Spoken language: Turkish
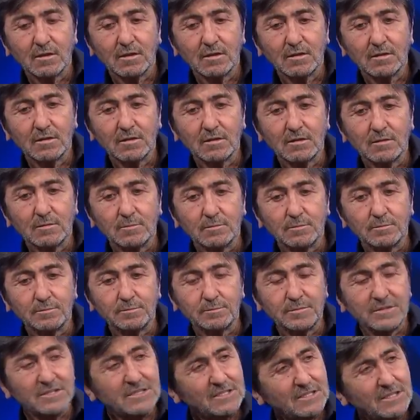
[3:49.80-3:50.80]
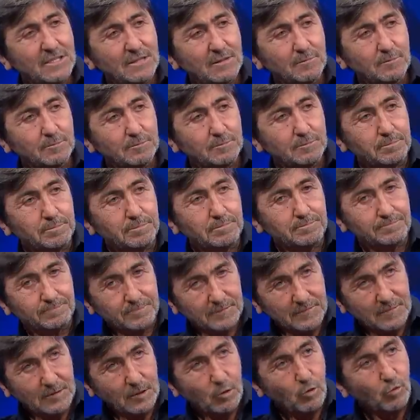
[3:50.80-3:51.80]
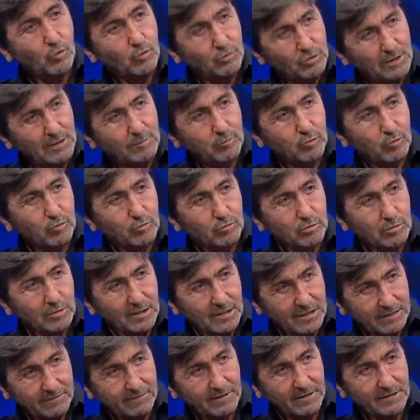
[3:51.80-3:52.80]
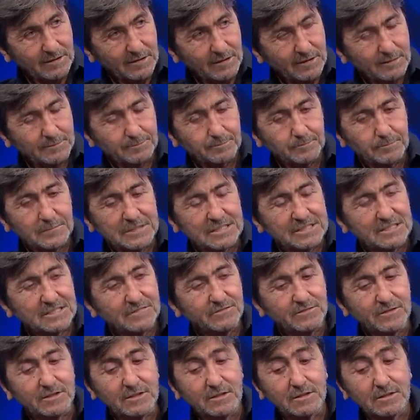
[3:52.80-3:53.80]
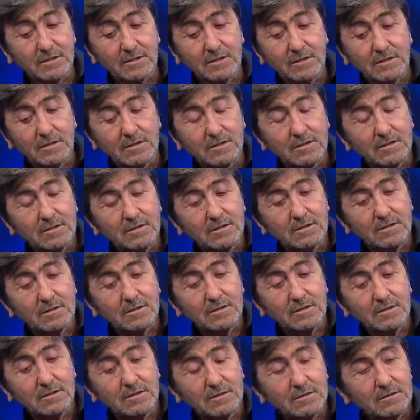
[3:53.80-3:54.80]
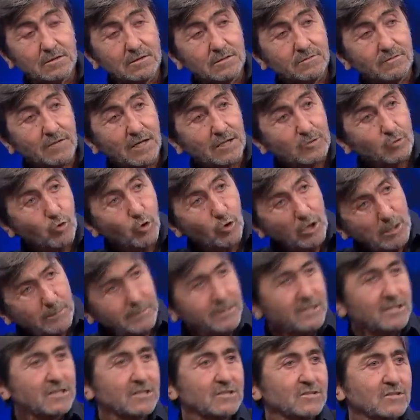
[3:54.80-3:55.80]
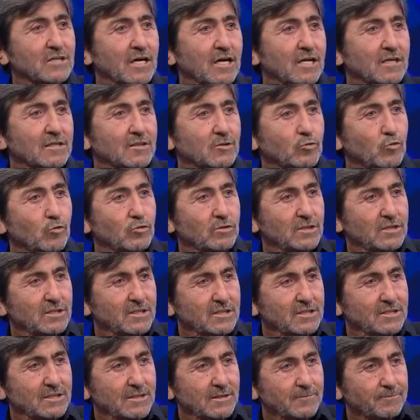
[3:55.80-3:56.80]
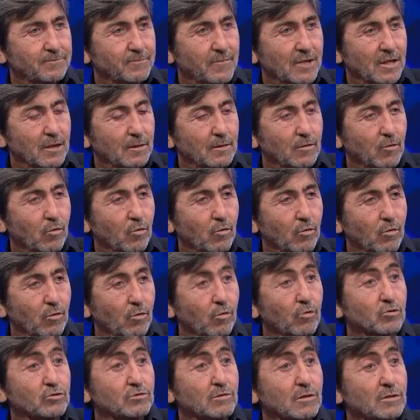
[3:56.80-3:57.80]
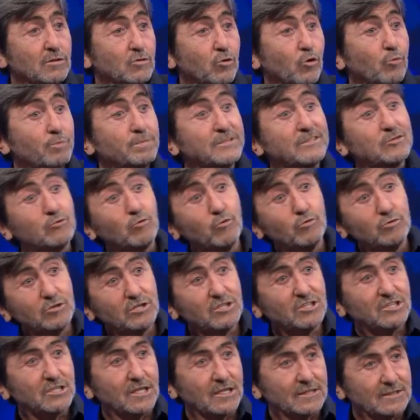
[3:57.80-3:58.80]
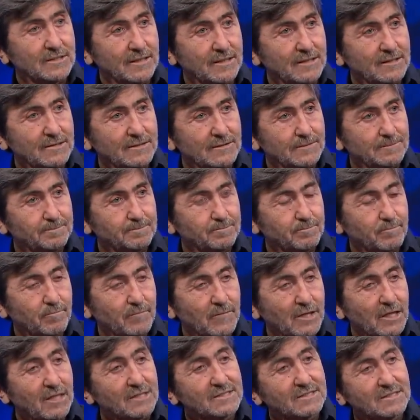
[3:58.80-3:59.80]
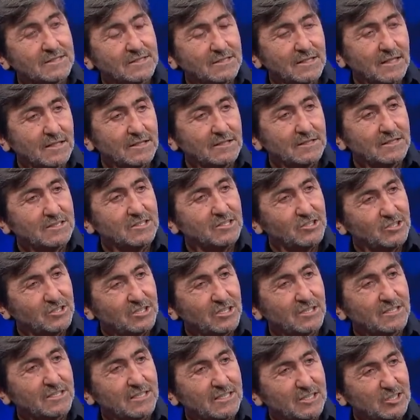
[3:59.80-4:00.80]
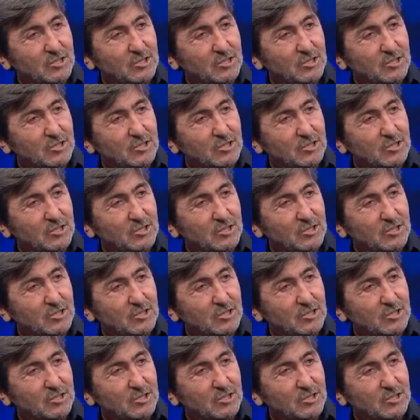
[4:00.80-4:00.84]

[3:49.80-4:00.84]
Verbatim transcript: Ee, bir de golü de buldu eyvallah 1-0. Fakat öyle bir 40 dakikada gol yedi ki o zaman o psikolojik şartlar aslında ikinci yarıdan